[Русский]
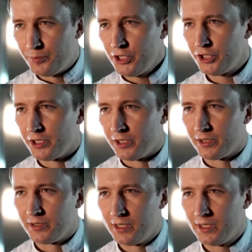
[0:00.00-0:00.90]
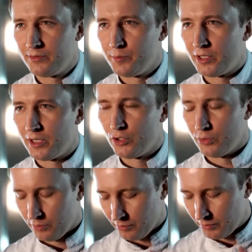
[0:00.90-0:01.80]
печени я
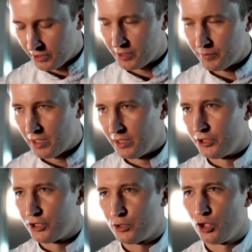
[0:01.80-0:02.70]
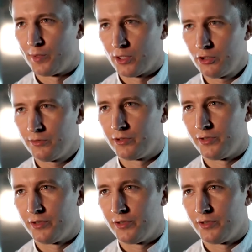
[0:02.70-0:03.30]
выбираю максимальное число оборотов